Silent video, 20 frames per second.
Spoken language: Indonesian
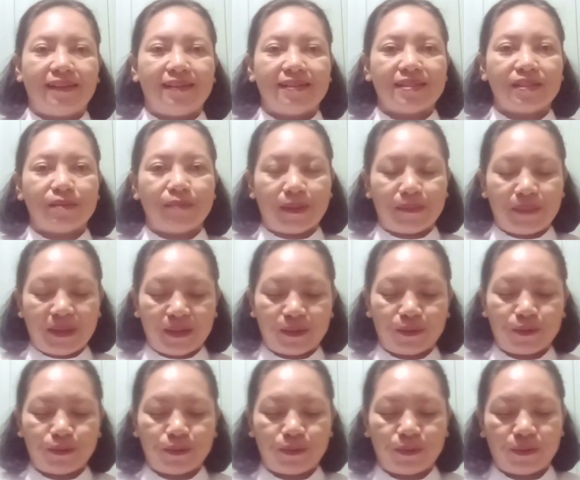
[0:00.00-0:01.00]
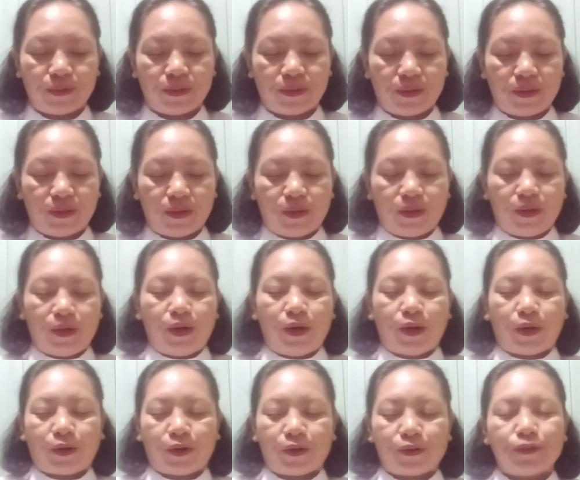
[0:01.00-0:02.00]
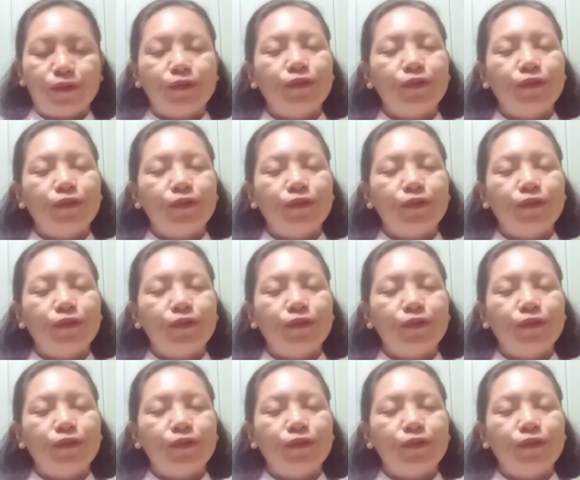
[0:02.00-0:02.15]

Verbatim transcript: Sebab itu, Roh